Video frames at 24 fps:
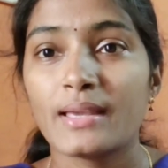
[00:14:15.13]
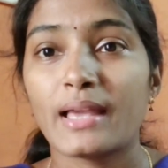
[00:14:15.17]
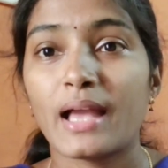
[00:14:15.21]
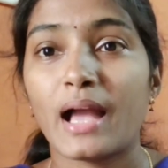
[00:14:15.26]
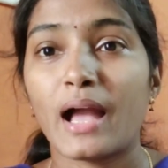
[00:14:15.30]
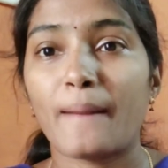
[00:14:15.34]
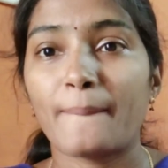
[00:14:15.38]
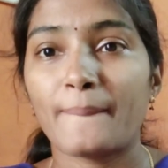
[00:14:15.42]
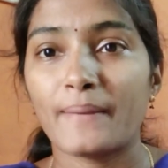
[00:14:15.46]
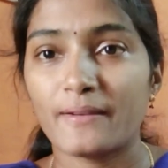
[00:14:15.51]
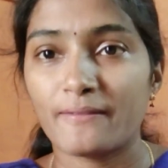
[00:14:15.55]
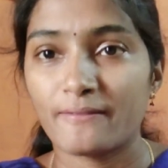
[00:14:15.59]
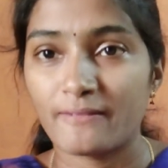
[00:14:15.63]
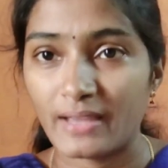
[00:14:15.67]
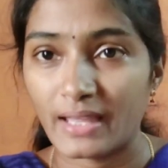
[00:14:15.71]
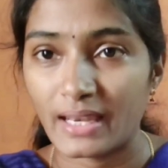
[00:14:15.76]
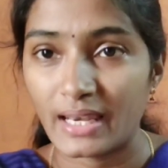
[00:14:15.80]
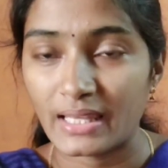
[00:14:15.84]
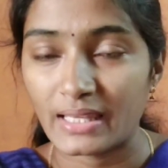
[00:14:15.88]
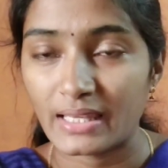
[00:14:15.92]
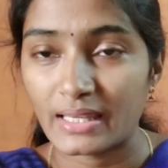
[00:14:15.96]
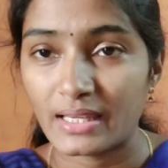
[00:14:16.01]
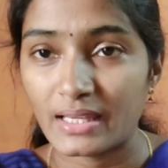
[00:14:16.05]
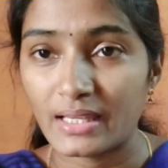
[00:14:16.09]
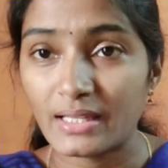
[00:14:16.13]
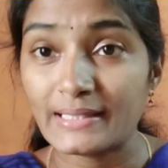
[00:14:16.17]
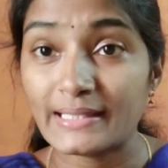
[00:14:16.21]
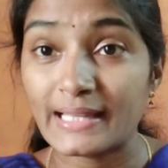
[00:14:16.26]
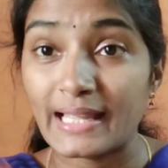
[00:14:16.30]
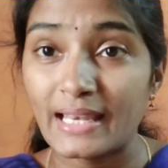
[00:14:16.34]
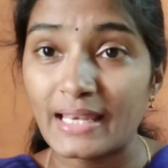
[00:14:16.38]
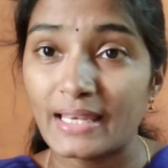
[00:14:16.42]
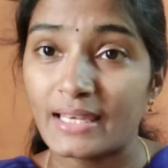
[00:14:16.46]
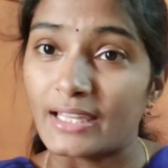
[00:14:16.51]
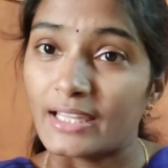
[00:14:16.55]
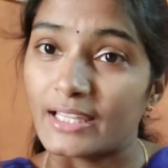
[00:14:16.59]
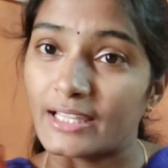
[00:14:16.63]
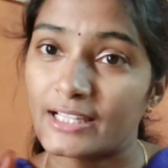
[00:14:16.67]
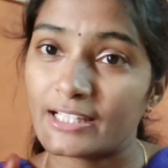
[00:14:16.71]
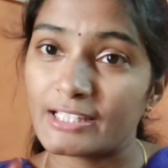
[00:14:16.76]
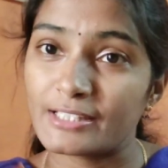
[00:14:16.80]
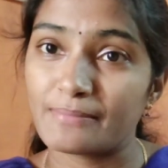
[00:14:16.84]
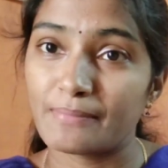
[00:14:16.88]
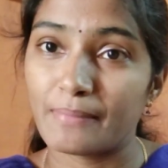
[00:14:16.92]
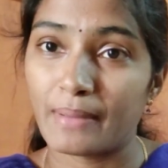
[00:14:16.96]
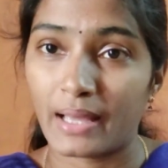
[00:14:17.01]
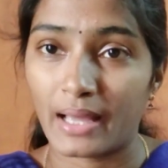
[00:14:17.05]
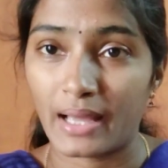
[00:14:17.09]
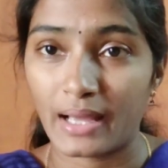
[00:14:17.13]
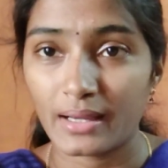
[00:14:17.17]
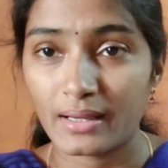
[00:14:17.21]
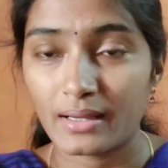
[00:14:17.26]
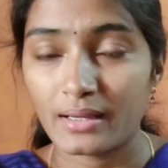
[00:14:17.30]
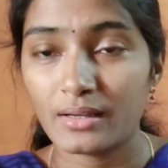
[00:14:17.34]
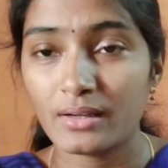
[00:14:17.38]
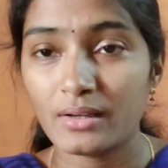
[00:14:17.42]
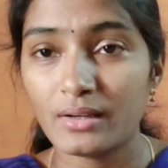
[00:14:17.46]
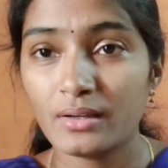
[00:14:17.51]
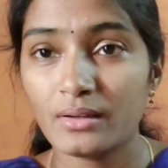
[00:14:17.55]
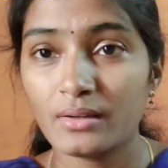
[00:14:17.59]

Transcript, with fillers: యాభై వేలకి టెన్ ఇయర్స్ బ్యాక్